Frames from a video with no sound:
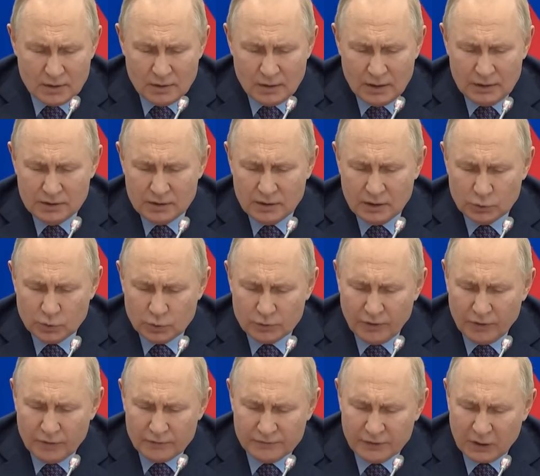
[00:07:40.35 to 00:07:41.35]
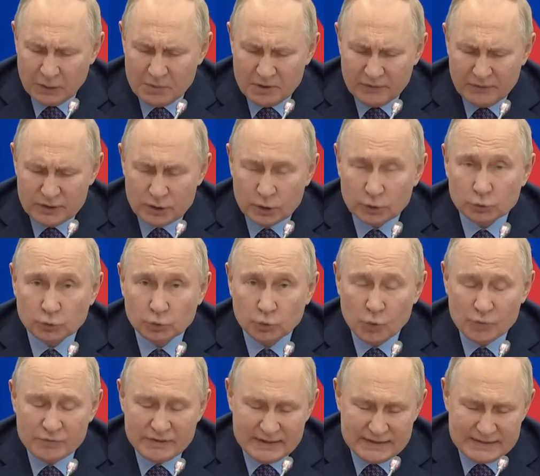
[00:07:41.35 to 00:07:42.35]
Они готовы формировать
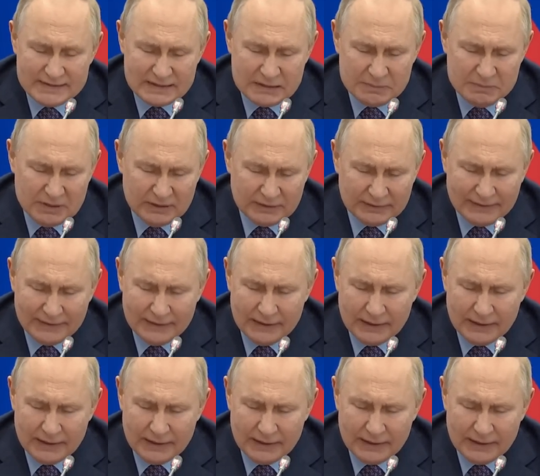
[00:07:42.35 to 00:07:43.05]
новые сегменты